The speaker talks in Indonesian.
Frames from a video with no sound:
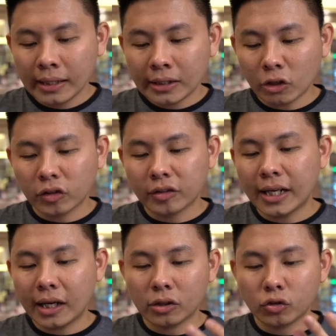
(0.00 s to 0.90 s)
Terus di
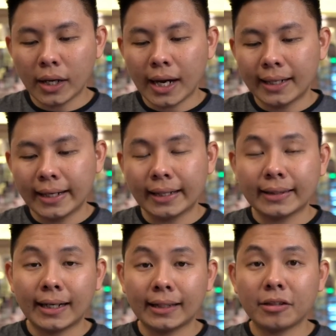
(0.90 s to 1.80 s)
sini juga ada
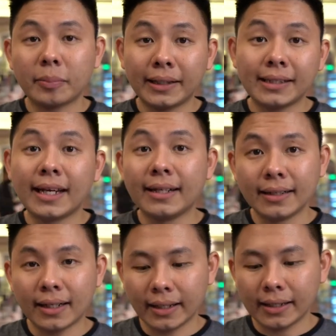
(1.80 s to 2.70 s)
data-data seperti
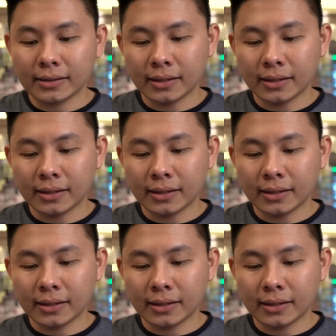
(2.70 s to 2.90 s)
gender ya.